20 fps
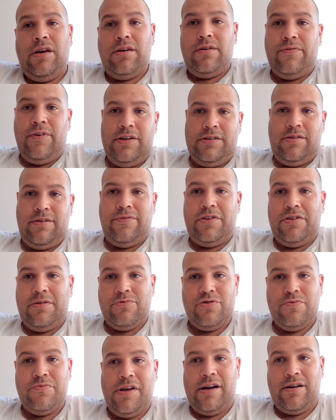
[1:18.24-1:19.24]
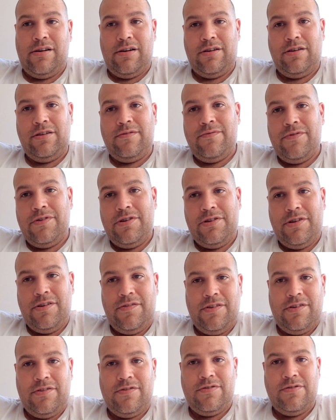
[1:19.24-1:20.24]
Ich weiß, ich werde bestimmt Ärger kriegen, wenn ich
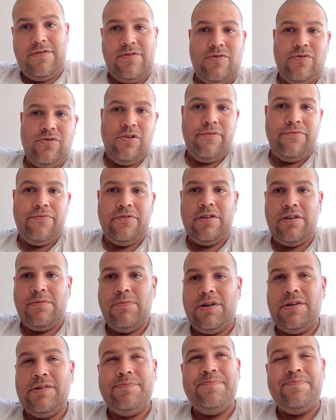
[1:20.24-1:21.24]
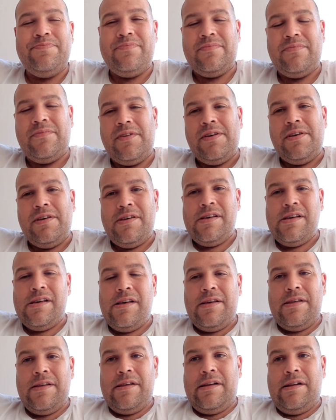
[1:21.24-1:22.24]
das jetzt so öffentlich mache.
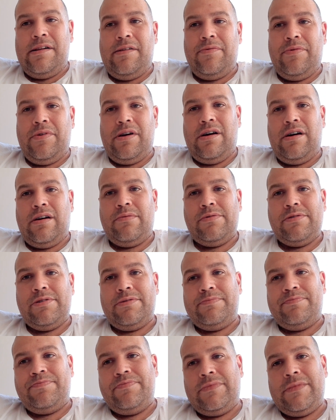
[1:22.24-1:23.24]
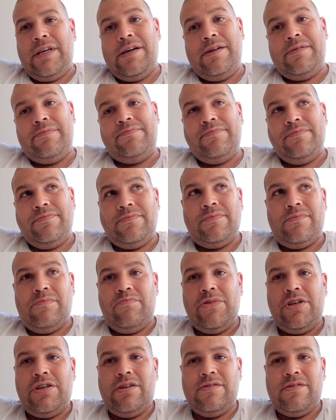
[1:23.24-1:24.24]
Aber ja,
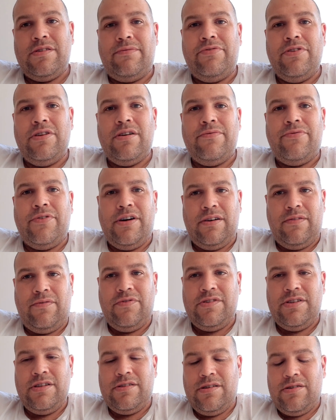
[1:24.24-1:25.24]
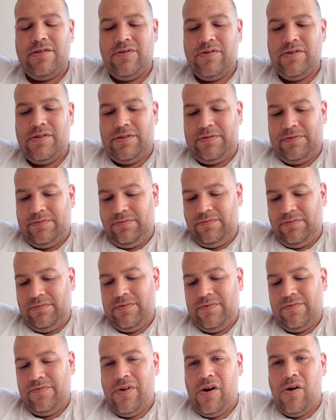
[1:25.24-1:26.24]
mich hatten ja viele gefragt, wie sieht es denn aus?
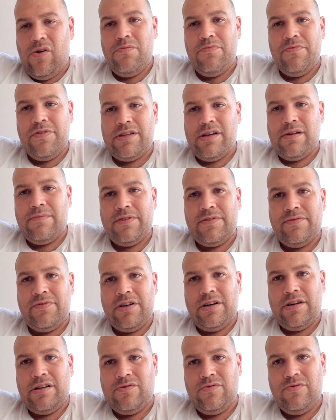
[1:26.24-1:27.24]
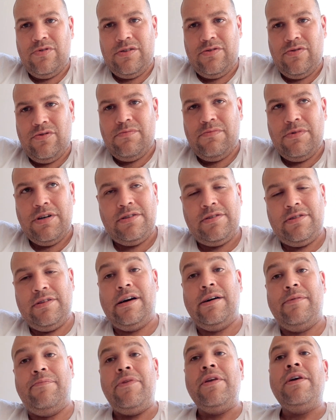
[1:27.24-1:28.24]
warum, weshalb, weswegen hast du das so gemacht?
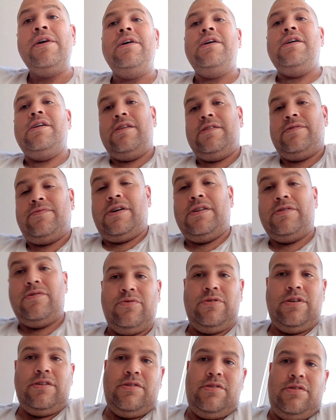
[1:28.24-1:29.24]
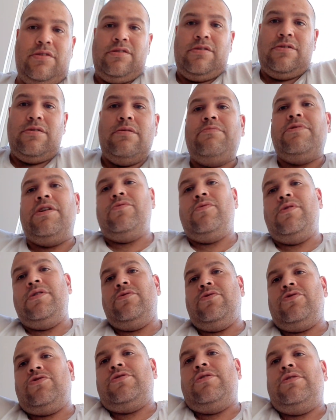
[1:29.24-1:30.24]
Ja, es war halt so, dass ich äh, im Januar
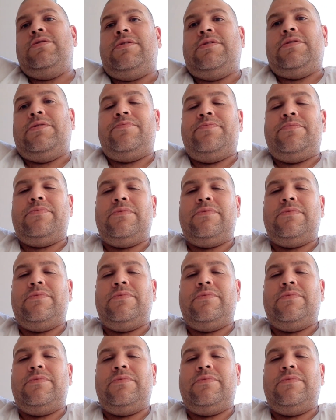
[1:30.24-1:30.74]
in Deutschland